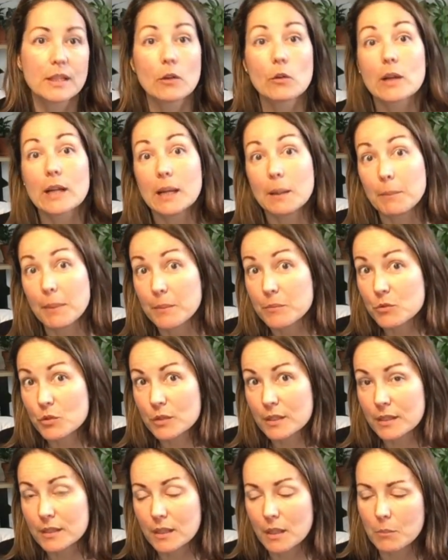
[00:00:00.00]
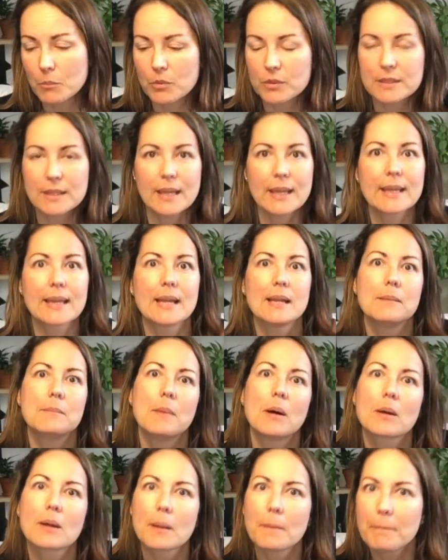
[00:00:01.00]
ou qu'elle n'a pas besoin d'être rempotée, qu'elle ne
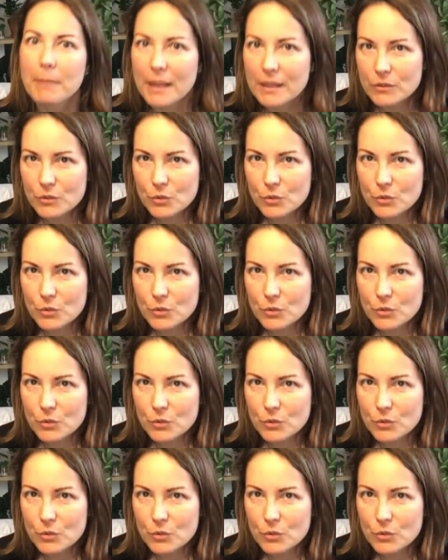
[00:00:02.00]
manque pas de